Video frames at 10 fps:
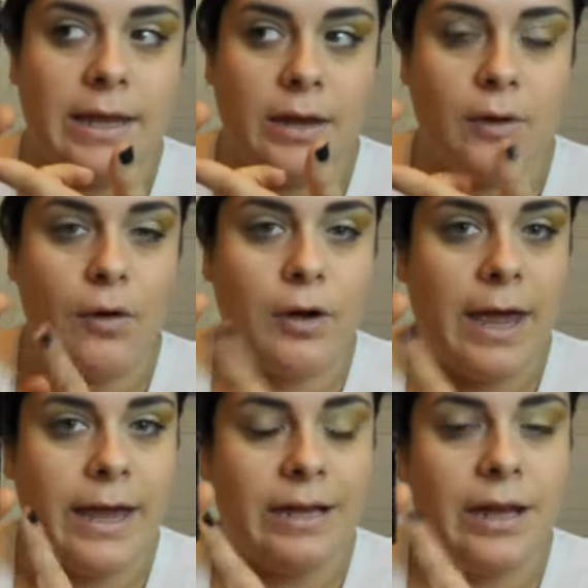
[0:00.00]
Kiko
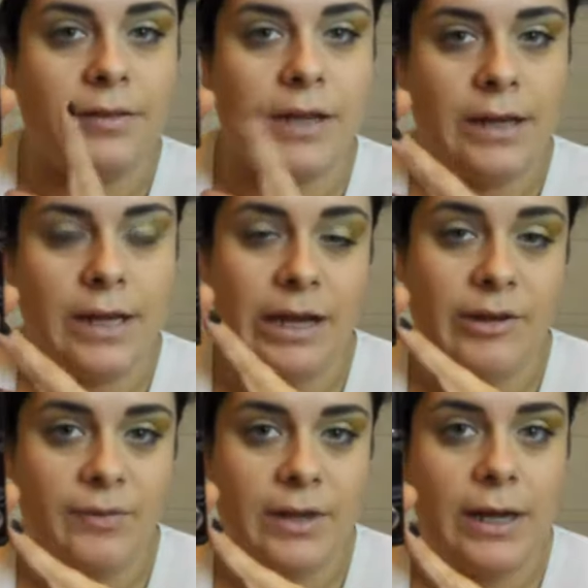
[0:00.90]
che è il 3D
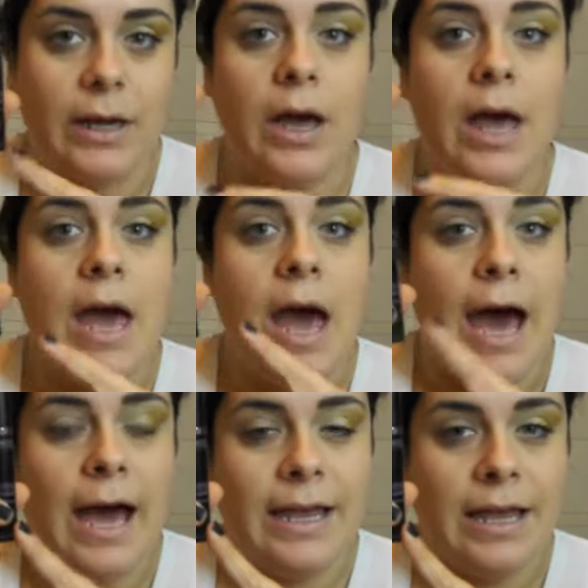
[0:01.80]
Lifting,
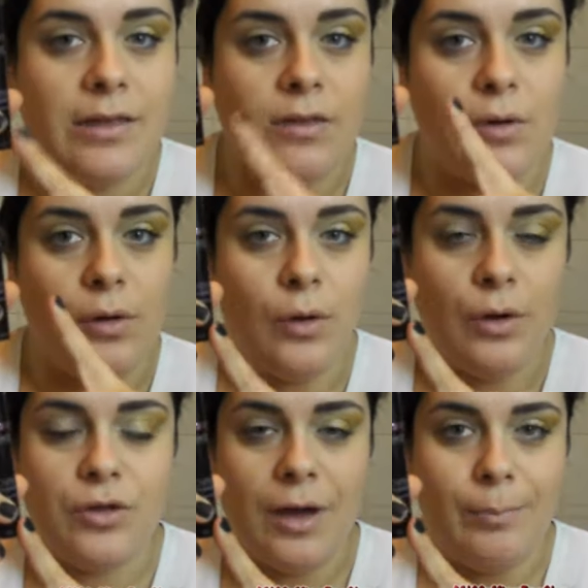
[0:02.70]
anch'esso
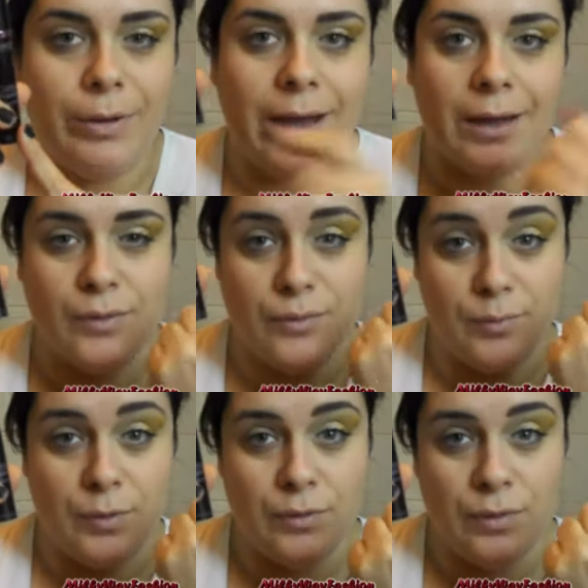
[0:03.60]
l'ho già applicato
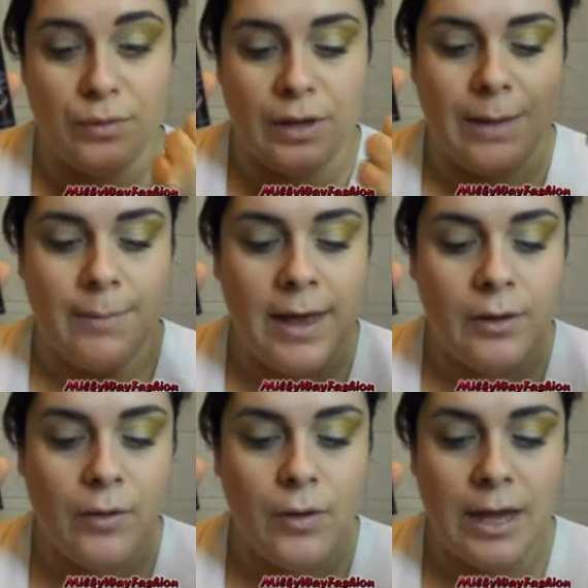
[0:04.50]
sul mio dorso della
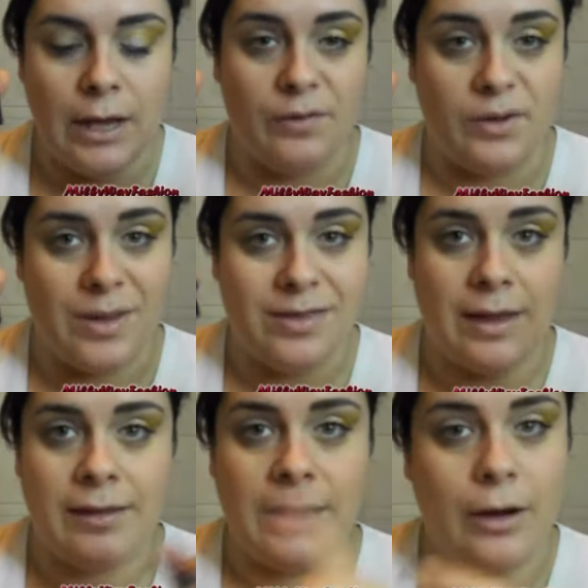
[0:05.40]
mano e lo vado a
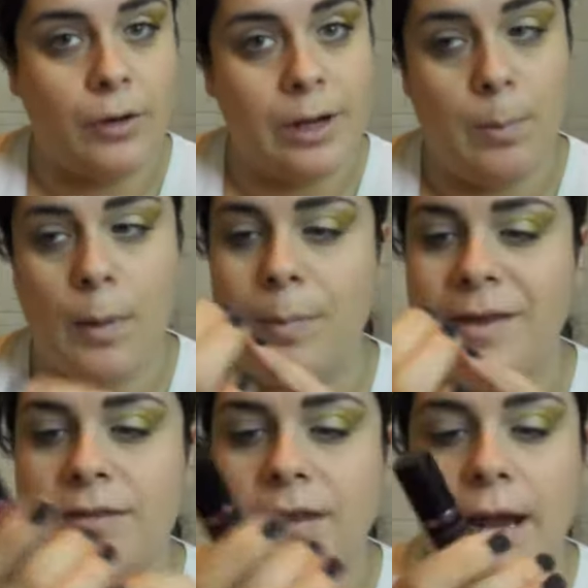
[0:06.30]
stendere con il
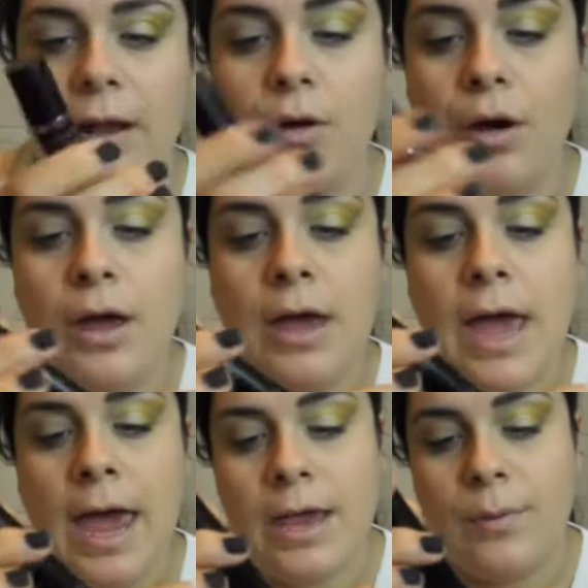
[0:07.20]
polpastrello,
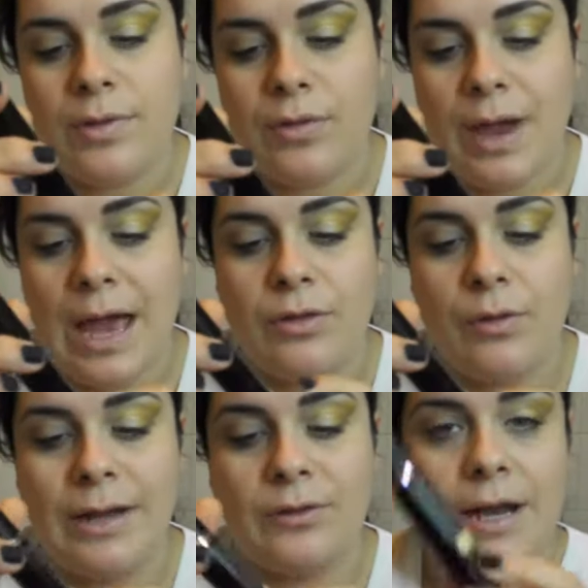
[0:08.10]
in questo
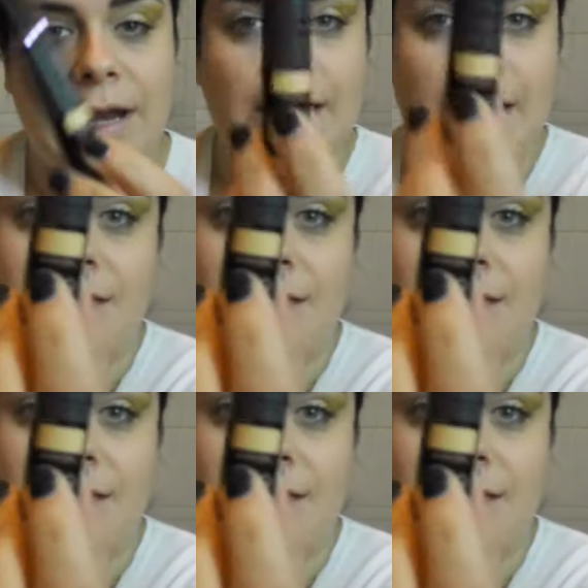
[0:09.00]
caso è la tonalità